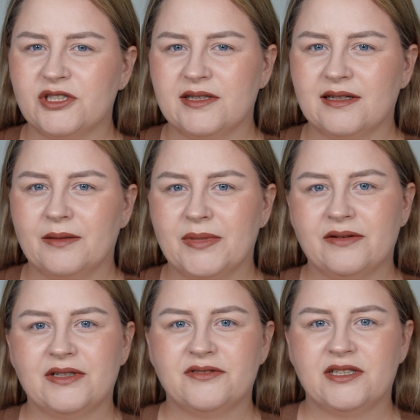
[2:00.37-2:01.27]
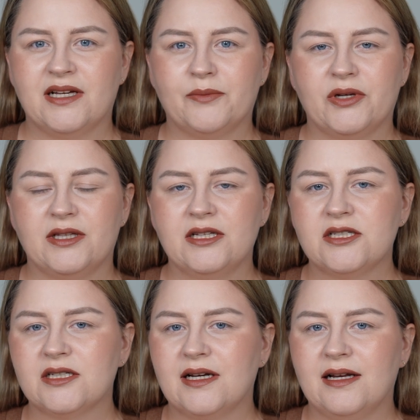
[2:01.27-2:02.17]
się tak naprawdę w cieniach
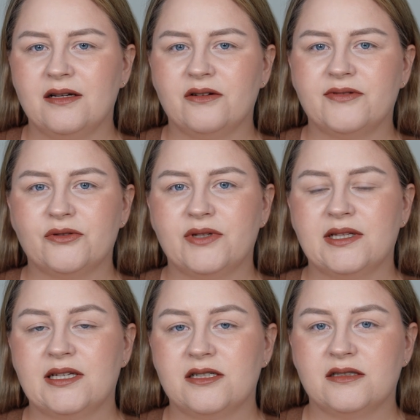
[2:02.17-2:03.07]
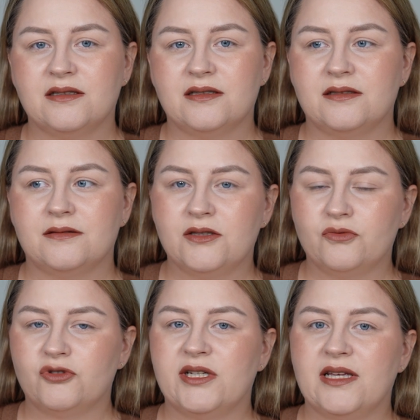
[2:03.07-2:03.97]
pojedynczych, ale oferuje też y,
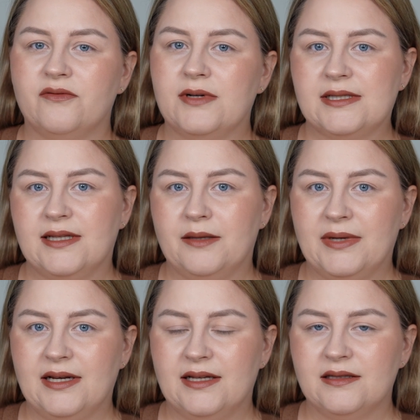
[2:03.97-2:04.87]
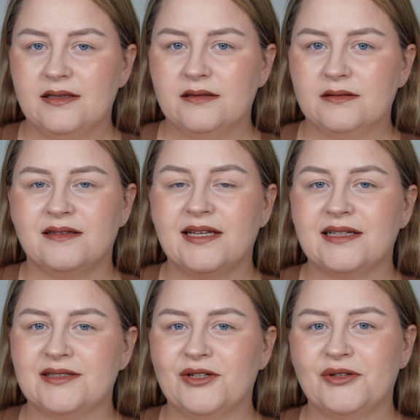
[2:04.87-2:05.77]
złożenie własnej palety. Na
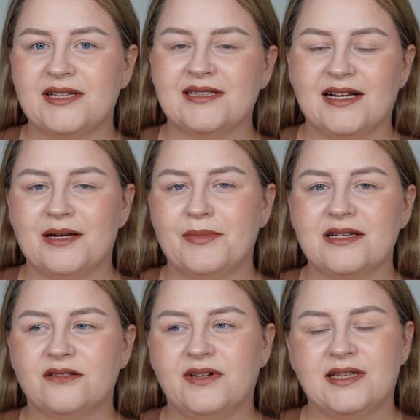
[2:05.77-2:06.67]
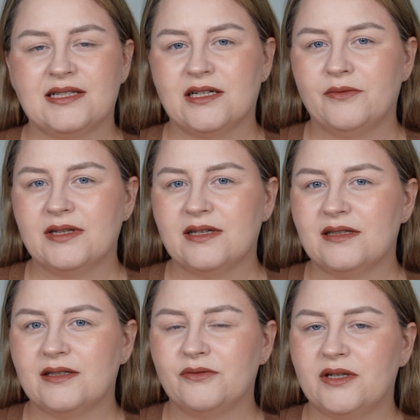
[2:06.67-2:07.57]
ich stronie jest taka bardzo fajna zakładka,
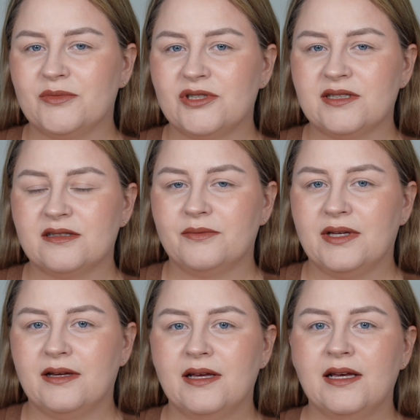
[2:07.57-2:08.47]
na której możecie sobie